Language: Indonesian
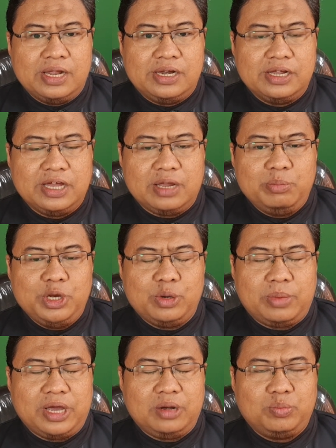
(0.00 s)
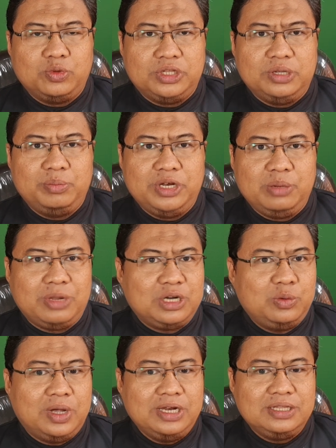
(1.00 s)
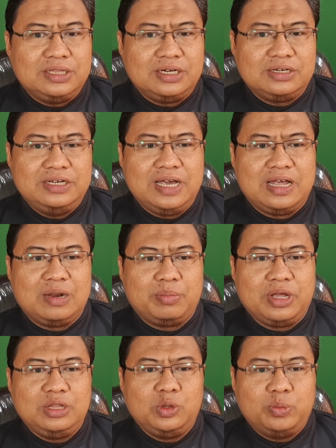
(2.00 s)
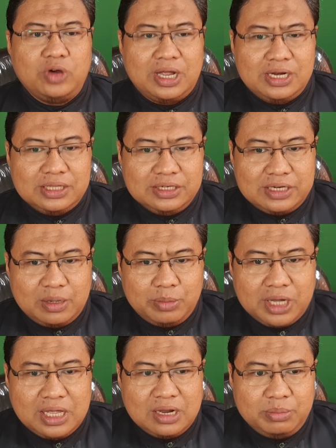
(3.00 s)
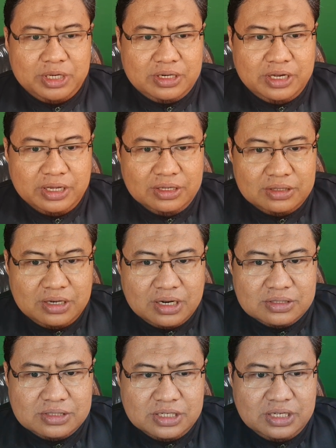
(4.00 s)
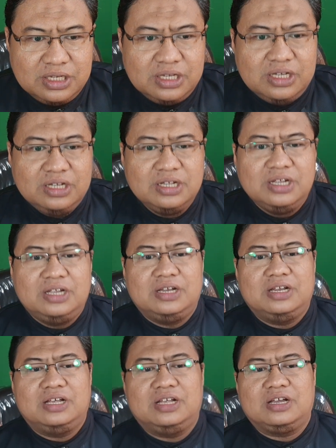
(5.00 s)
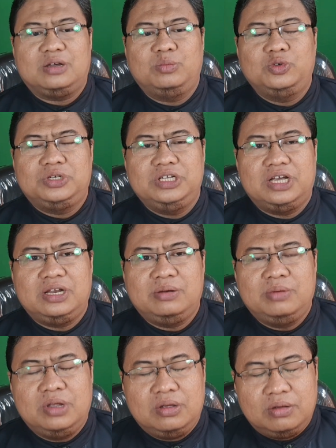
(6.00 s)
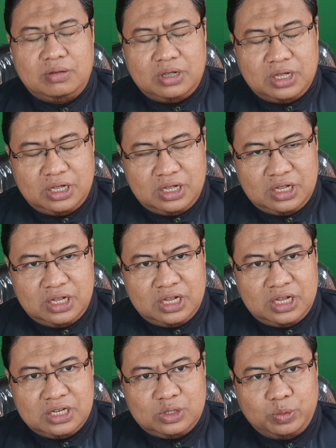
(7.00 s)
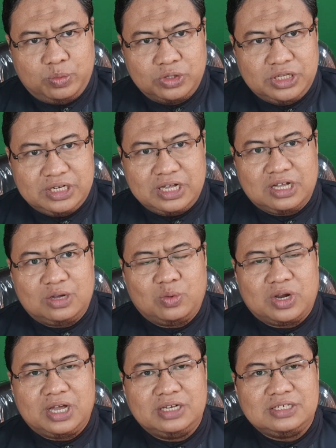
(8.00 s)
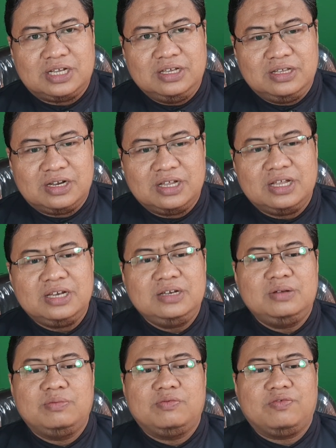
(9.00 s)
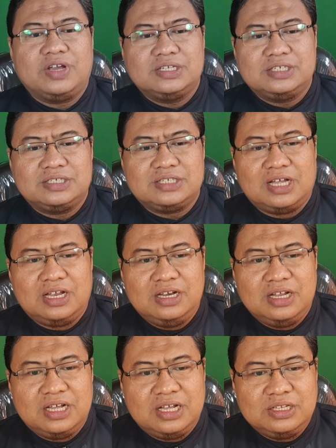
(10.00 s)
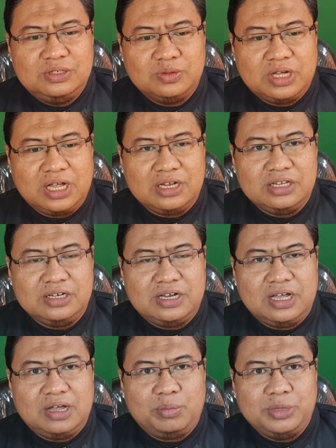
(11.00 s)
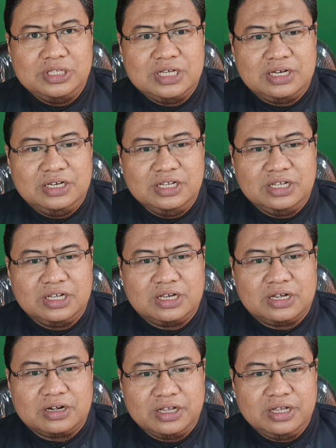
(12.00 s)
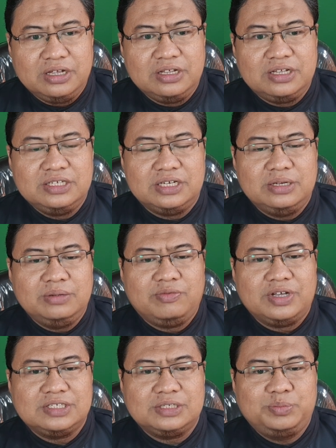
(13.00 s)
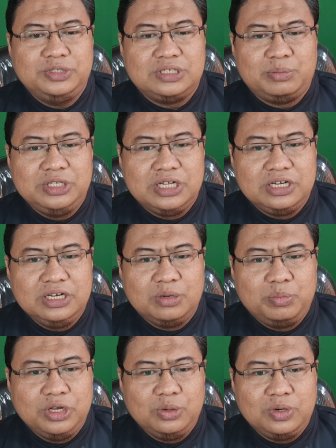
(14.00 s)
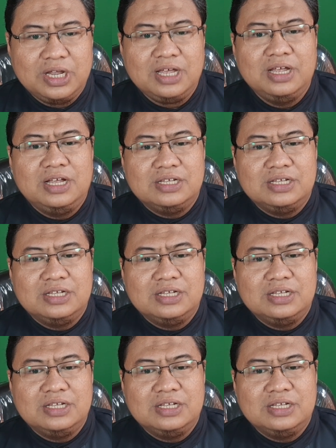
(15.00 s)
dengan minum air putih minimal 2 liter diharapkan tubuh Anda tidak mengalami dehidrasi. Nah, kemudian Eh, tubuh tidak kekurangan cairan, feses Anda juga tidak menjadi kering ya jadi feses bisa menjadi lebih lunak